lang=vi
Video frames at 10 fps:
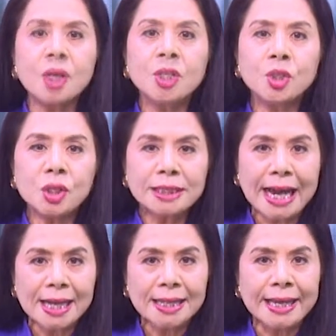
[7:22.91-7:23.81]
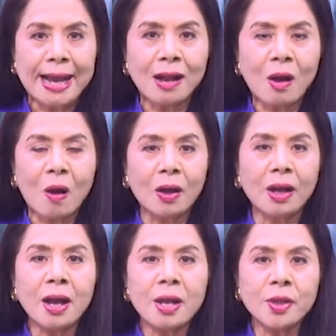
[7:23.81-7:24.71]
nước đắng nhã
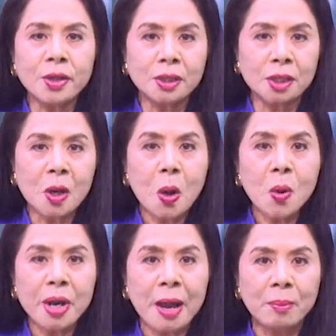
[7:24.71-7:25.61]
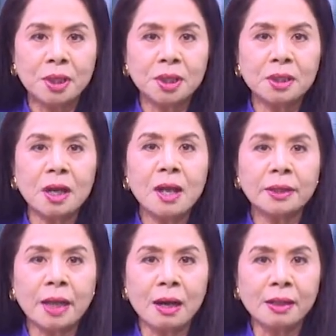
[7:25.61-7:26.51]
ngọt, nhường khô nằm ướt,
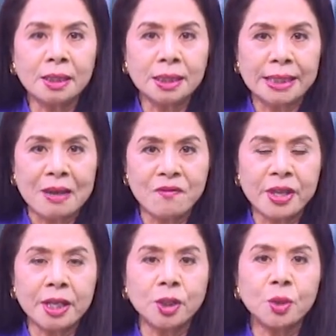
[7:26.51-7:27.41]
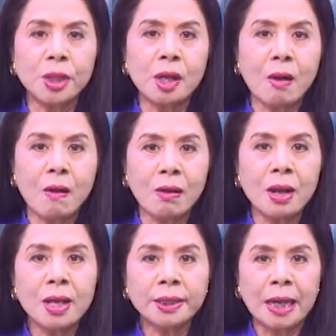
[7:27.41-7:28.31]
tận lực làm việc nuôi con,
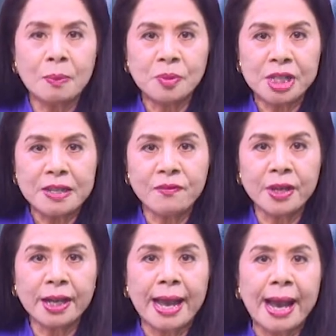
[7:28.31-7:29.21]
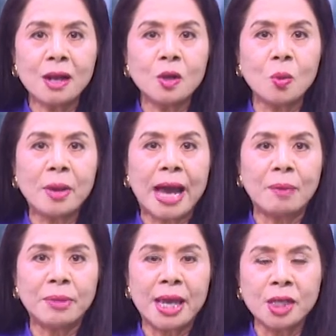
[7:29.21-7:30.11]
thậm chí việc ác cũng
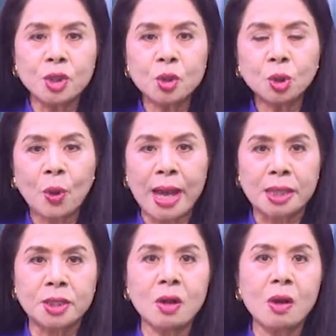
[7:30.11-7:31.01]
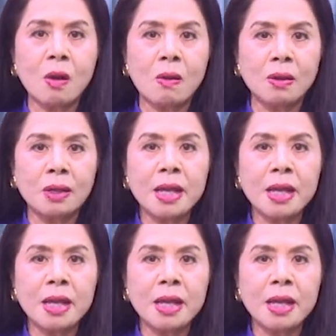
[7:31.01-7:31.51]
làm để chu toàn cho con.